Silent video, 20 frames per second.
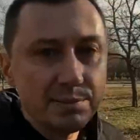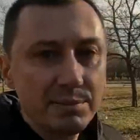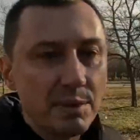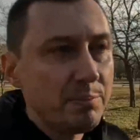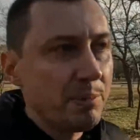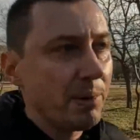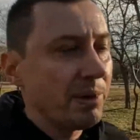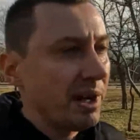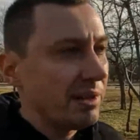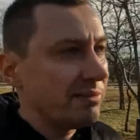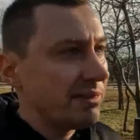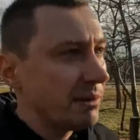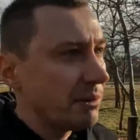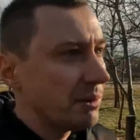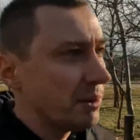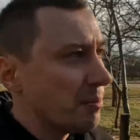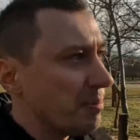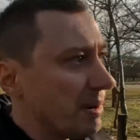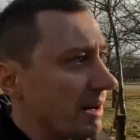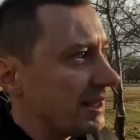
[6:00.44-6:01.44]
sobie po
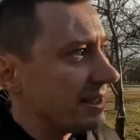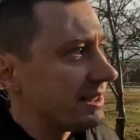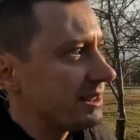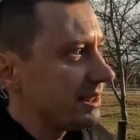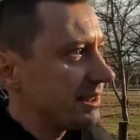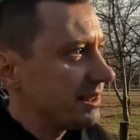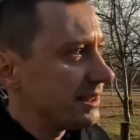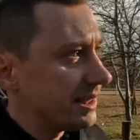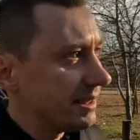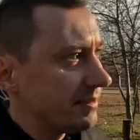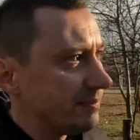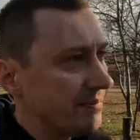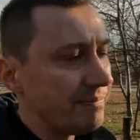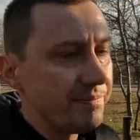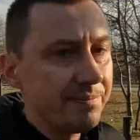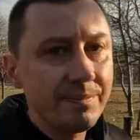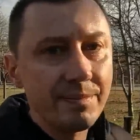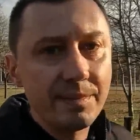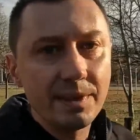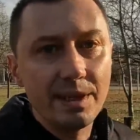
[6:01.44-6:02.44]
kawałku Palestynę,
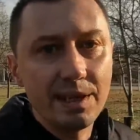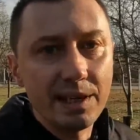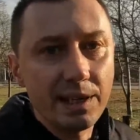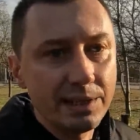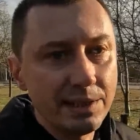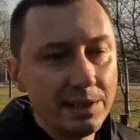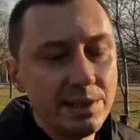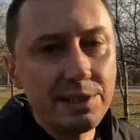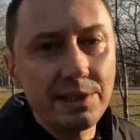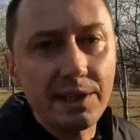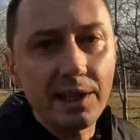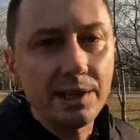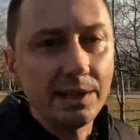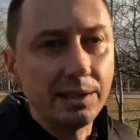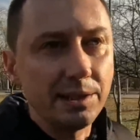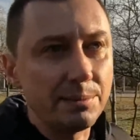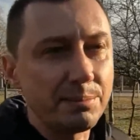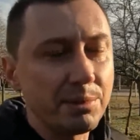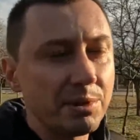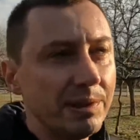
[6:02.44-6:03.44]
jak
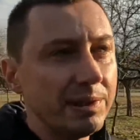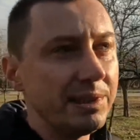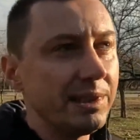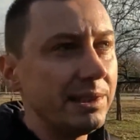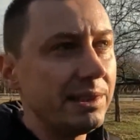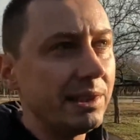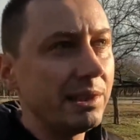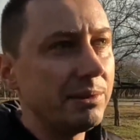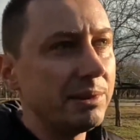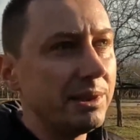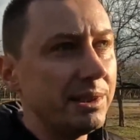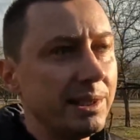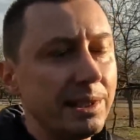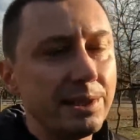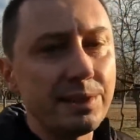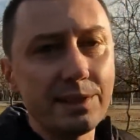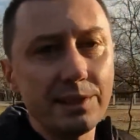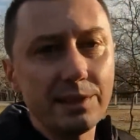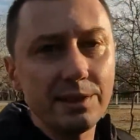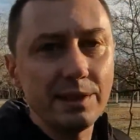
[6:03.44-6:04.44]
Izrael na przykład atakuje
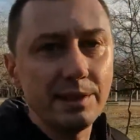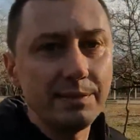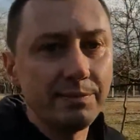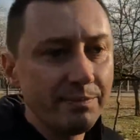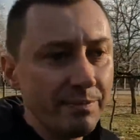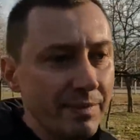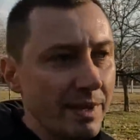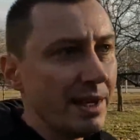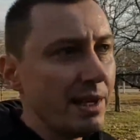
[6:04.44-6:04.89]
na Syrię.